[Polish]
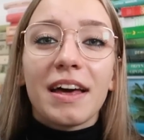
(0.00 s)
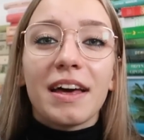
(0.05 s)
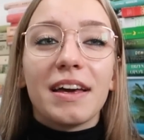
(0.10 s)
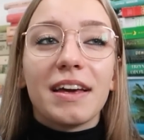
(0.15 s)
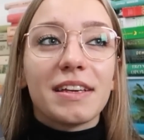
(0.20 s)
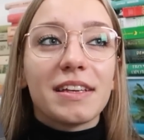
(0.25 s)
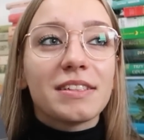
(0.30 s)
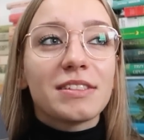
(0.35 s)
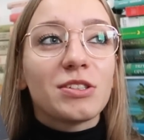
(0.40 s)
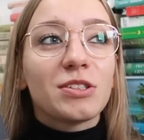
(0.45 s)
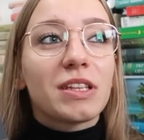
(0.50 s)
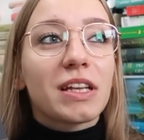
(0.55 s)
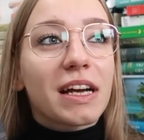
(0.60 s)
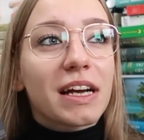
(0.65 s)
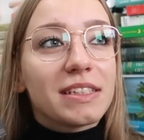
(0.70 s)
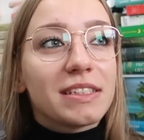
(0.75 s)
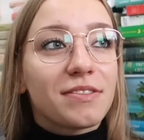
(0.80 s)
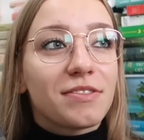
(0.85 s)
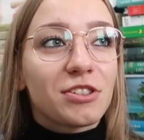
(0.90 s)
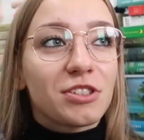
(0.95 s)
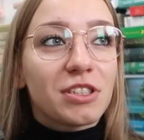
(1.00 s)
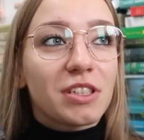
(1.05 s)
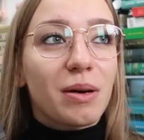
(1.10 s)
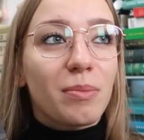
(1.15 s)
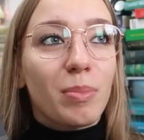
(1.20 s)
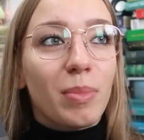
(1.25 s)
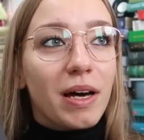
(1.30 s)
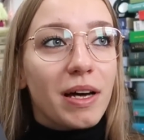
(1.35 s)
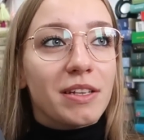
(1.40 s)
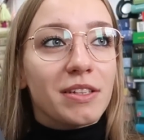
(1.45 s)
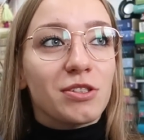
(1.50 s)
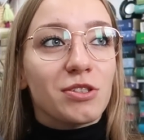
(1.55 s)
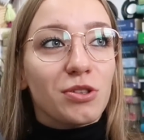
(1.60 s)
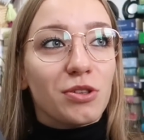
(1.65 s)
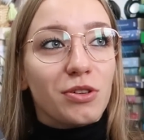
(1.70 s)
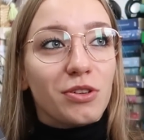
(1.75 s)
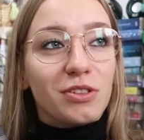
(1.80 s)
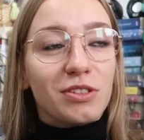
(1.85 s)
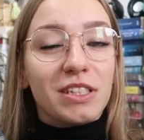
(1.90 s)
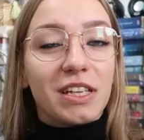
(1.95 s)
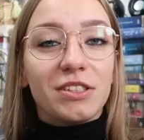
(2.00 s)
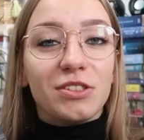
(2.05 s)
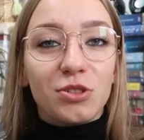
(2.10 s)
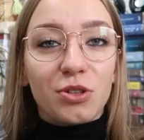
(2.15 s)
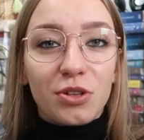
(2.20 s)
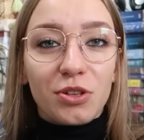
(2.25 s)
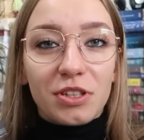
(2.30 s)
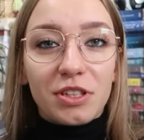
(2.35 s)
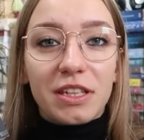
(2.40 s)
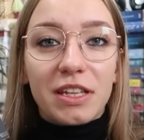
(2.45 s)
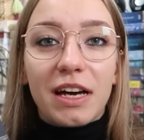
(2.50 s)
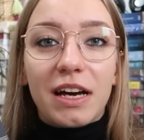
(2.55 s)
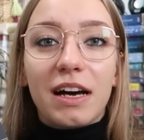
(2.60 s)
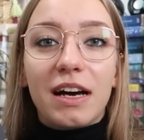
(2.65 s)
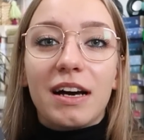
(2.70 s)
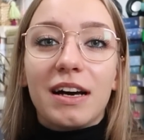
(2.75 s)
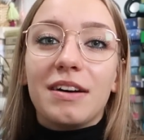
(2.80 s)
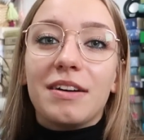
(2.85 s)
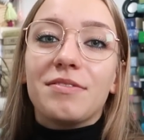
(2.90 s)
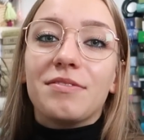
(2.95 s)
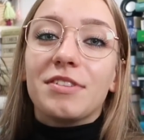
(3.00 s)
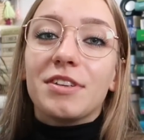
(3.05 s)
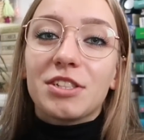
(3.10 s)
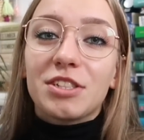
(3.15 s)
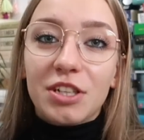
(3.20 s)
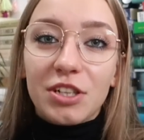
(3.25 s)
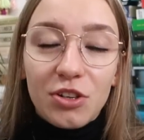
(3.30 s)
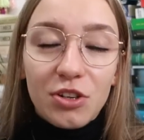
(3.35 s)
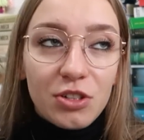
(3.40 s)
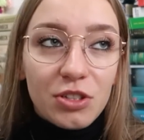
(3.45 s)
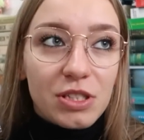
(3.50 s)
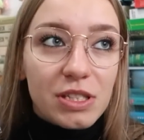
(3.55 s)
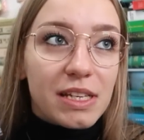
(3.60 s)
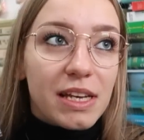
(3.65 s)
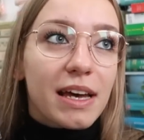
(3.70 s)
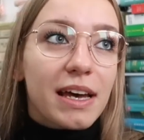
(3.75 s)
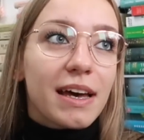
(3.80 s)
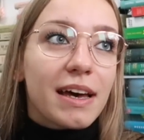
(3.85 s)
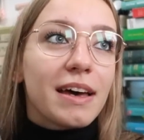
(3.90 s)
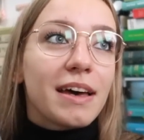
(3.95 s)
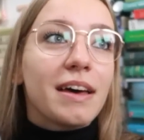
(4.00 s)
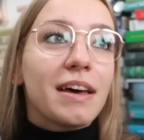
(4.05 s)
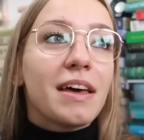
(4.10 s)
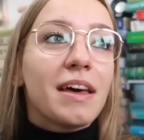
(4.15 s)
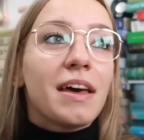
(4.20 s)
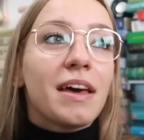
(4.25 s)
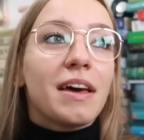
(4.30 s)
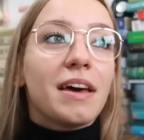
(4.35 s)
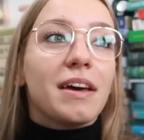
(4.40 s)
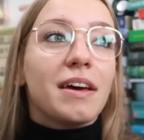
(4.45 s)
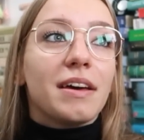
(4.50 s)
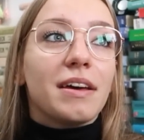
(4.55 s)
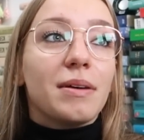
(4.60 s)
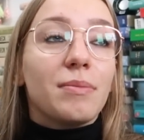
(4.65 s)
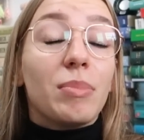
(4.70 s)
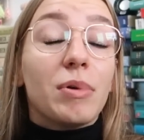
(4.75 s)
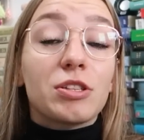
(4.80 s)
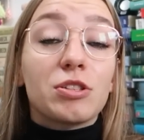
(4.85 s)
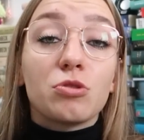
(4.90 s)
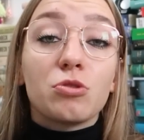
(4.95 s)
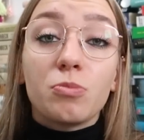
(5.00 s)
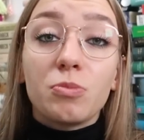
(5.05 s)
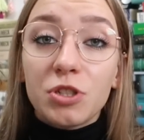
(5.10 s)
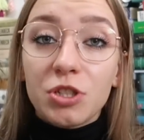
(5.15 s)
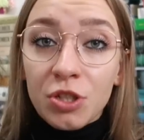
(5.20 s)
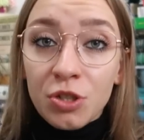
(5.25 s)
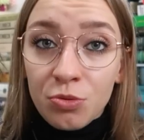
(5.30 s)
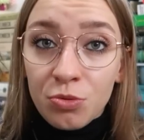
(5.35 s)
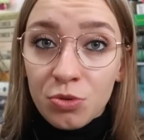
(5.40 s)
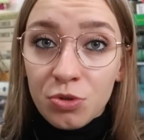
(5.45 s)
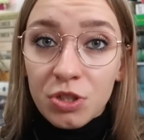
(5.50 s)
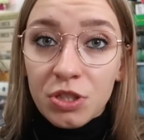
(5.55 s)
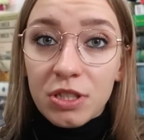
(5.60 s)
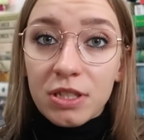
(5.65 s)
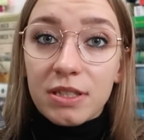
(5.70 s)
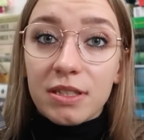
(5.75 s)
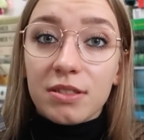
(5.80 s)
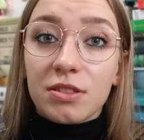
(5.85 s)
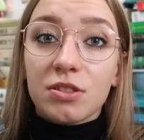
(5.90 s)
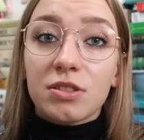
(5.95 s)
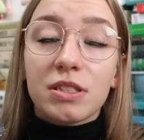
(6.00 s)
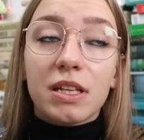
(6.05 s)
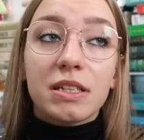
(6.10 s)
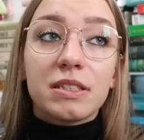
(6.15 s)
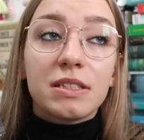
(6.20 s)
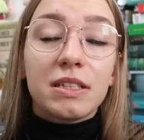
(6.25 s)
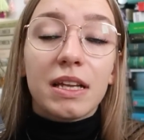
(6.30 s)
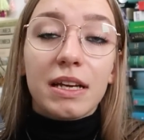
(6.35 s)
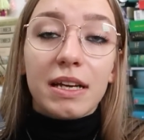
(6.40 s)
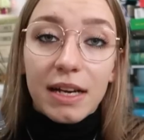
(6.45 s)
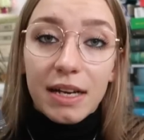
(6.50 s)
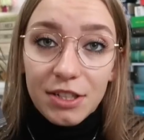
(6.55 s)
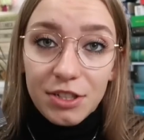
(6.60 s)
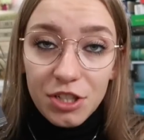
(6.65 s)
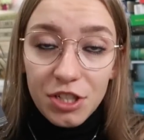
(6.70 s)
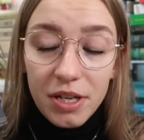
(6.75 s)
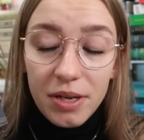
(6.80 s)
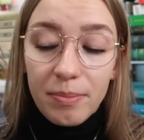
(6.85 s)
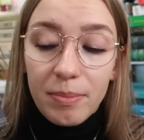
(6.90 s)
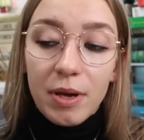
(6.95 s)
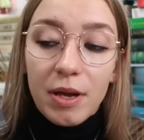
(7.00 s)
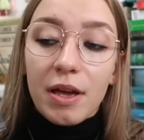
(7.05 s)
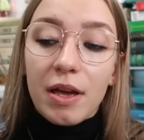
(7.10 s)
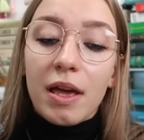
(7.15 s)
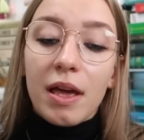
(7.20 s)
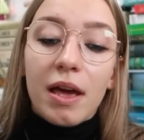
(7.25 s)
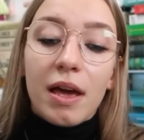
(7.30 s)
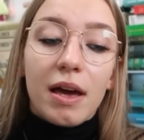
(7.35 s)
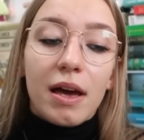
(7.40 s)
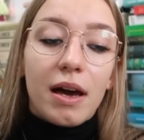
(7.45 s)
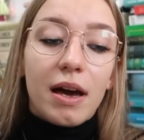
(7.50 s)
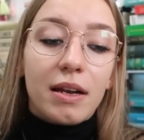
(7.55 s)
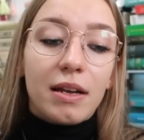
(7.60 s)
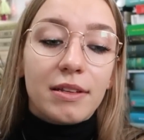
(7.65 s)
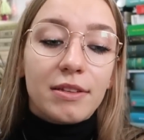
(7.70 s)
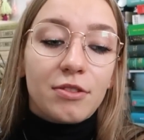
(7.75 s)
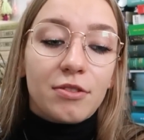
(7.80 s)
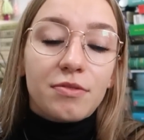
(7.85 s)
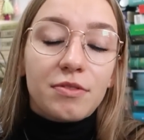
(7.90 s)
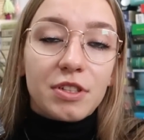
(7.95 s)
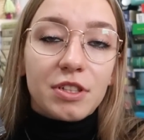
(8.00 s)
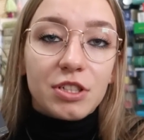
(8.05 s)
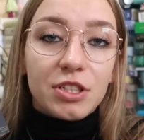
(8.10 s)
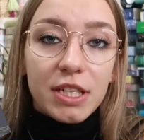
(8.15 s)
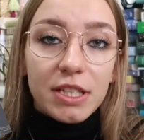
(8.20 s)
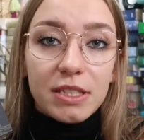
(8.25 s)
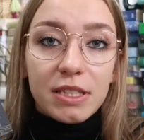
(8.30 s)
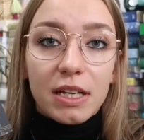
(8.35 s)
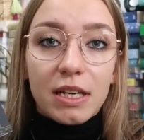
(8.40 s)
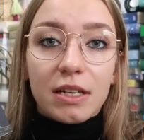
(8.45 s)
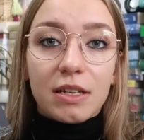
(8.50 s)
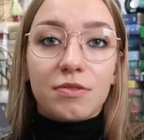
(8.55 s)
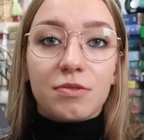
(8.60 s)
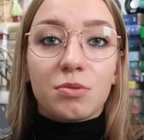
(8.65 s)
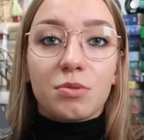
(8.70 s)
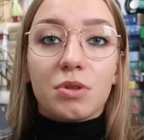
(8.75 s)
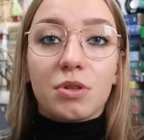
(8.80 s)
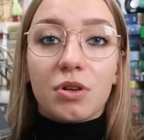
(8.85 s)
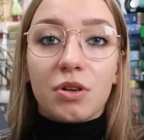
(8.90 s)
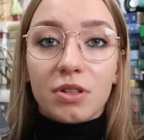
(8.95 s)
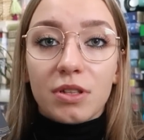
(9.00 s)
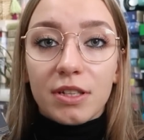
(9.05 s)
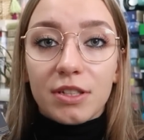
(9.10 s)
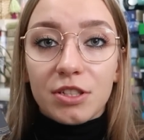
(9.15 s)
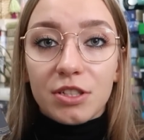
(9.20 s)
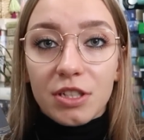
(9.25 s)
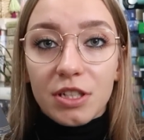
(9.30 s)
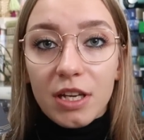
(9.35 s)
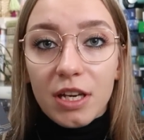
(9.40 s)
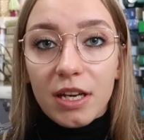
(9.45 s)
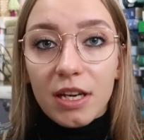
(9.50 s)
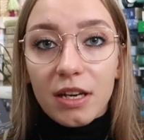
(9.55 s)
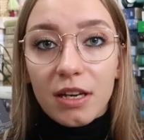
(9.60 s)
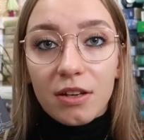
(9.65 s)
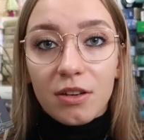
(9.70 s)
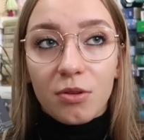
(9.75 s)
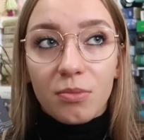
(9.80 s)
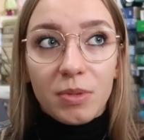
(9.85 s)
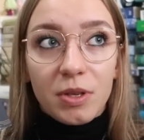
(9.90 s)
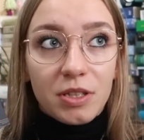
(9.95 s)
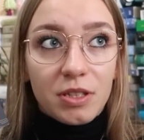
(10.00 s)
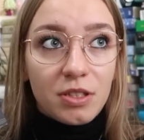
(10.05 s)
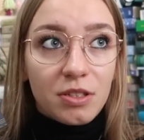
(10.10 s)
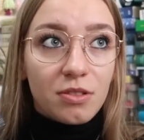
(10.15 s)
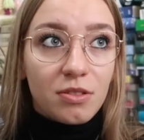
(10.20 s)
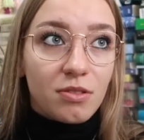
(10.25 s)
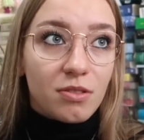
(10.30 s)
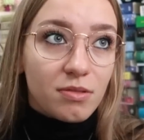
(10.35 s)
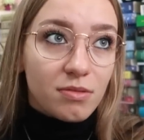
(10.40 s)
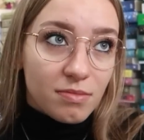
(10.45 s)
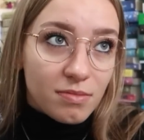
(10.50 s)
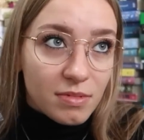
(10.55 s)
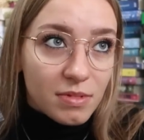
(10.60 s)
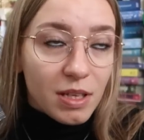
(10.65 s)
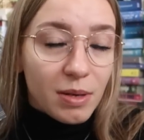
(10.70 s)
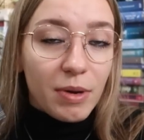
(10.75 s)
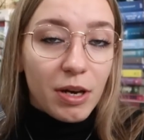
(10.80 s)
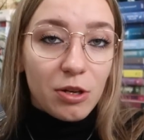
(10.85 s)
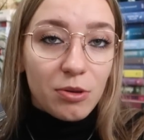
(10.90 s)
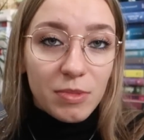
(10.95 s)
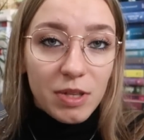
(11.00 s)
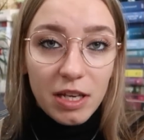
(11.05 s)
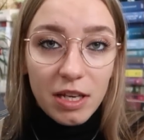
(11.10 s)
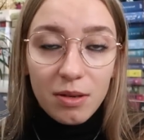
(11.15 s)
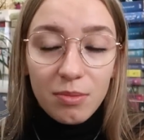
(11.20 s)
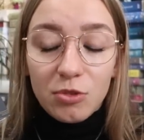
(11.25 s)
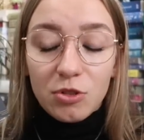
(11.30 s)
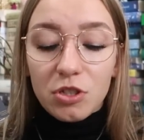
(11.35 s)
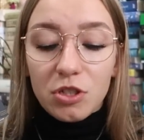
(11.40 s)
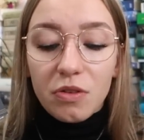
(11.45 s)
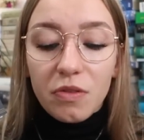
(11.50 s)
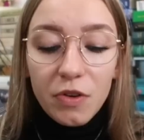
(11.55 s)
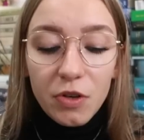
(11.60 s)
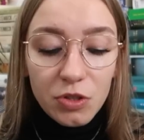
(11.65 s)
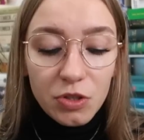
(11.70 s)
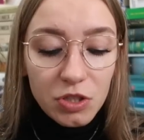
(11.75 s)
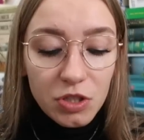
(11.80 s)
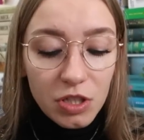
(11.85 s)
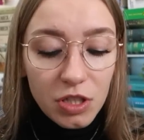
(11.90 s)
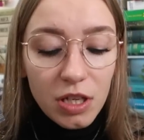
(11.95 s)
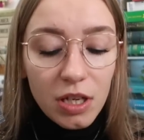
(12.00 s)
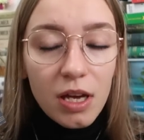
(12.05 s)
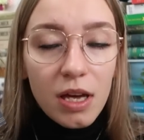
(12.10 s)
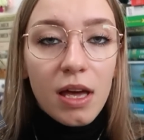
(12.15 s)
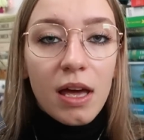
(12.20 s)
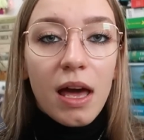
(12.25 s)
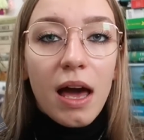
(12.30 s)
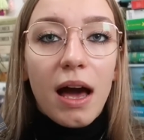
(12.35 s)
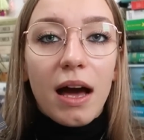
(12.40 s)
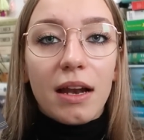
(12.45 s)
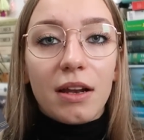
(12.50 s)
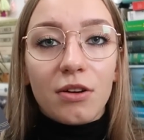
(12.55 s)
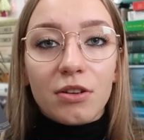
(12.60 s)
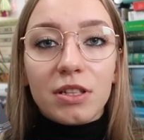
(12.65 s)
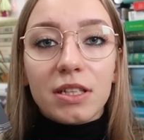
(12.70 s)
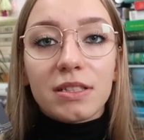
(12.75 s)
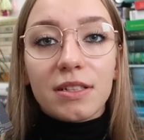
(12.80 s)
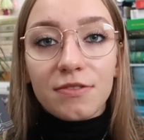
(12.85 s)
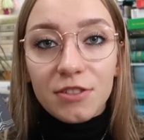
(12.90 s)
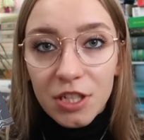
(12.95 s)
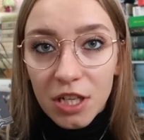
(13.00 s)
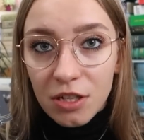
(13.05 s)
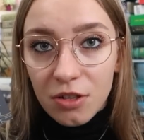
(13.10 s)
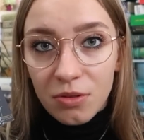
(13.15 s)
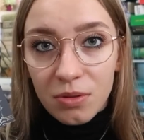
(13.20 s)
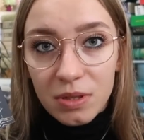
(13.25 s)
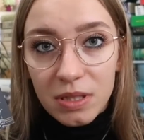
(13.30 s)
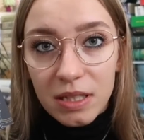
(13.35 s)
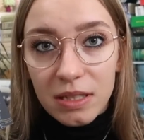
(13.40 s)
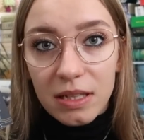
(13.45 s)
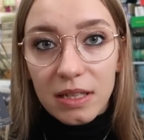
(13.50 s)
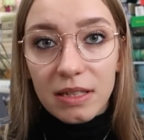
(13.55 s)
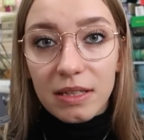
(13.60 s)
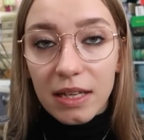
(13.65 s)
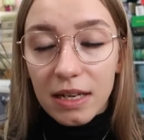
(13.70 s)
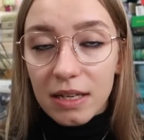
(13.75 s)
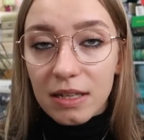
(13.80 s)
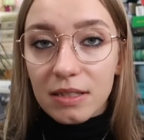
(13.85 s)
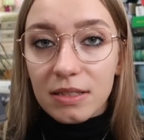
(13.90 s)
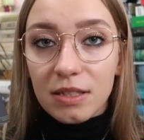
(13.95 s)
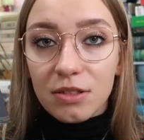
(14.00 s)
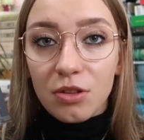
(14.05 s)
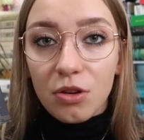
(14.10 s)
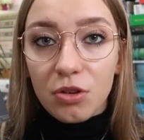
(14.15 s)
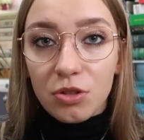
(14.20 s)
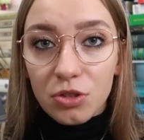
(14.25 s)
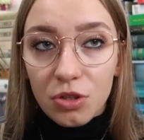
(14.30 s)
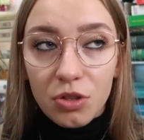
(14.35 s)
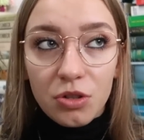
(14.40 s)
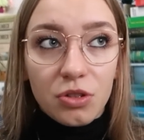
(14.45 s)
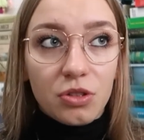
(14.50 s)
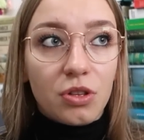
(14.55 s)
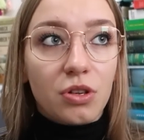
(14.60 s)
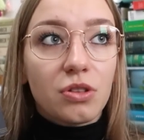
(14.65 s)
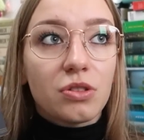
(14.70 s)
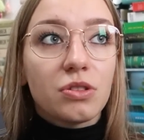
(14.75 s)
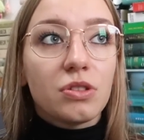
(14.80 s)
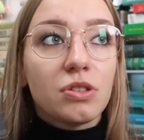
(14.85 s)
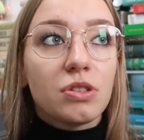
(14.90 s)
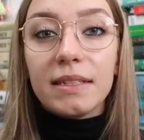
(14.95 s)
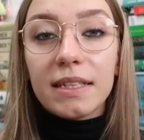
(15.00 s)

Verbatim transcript: E, jest to taka dziewczyna bardzo zadziorna, wie czego chce, e, bardzo lubi się uczyć, chce zostać lekarzem, ale no w tych czasach, w których ona żyje, kobiety no nie mają takiej możliwości, ale ona za wszelką cenę i tak chce to osiągnąć.